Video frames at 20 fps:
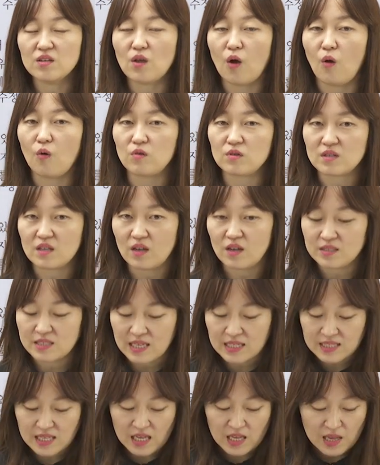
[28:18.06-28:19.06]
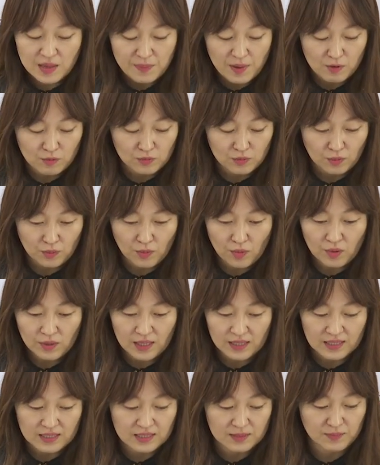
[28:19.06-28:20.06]
더욱더 자세히
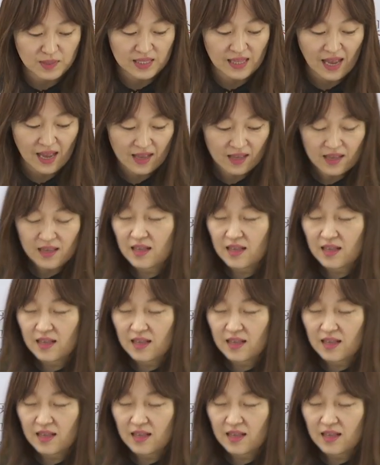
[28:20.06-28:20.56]
배우도록 하겠습니다.